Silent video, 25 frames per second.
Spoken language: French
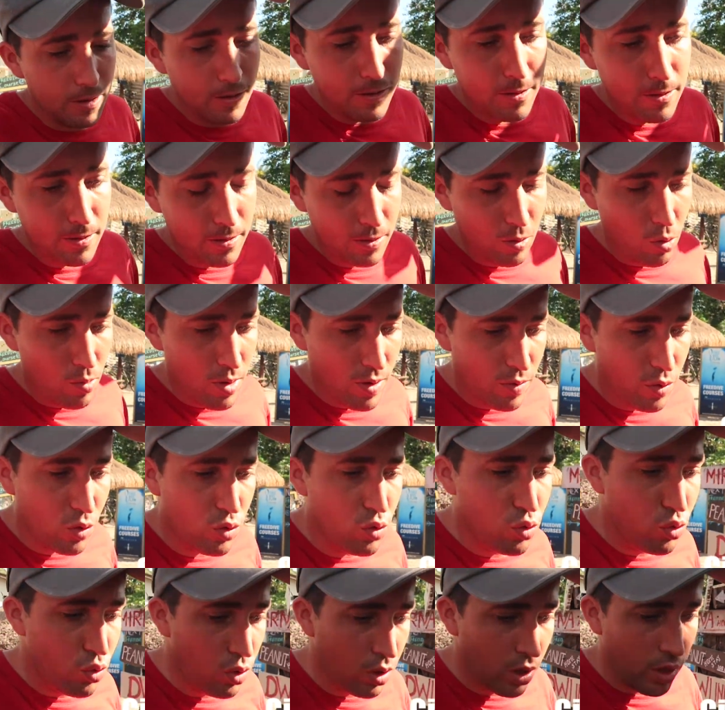Euh, on m'a
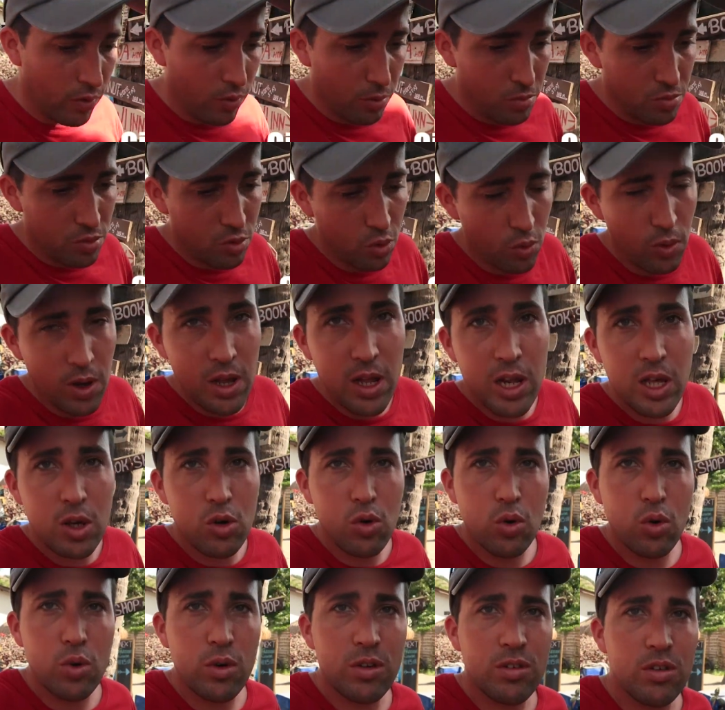vendu du rêve en me disant ouais les
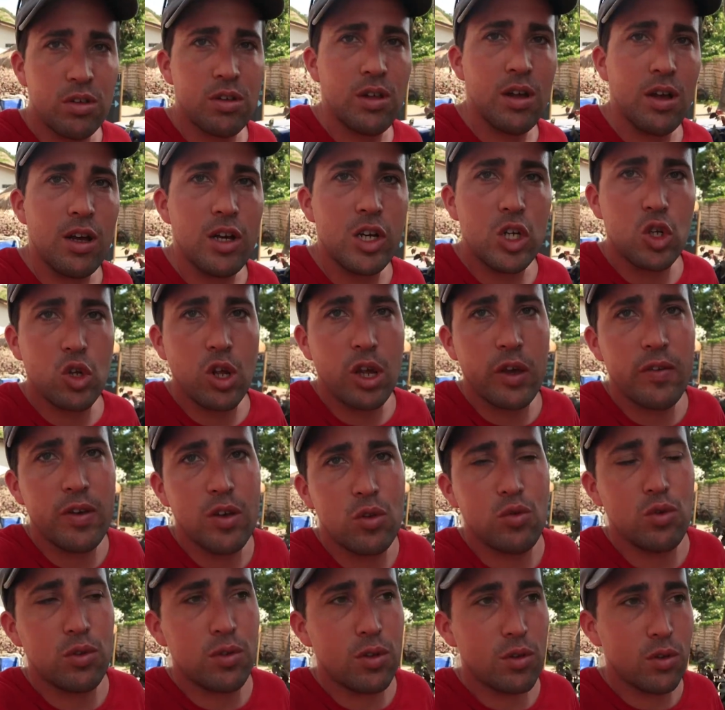coraux etc. Je suis
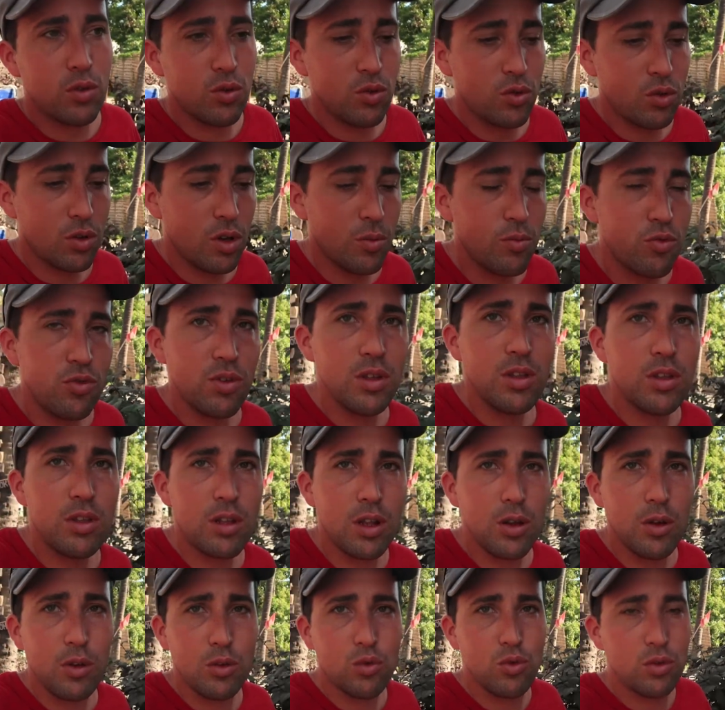arrivé tout, comme je l'ai dit
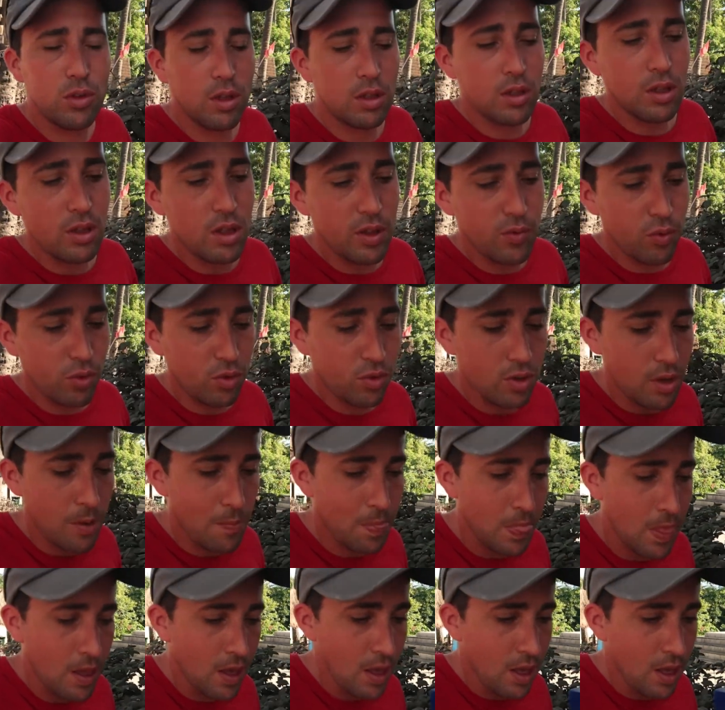tout à l'heure, tout était défoncé.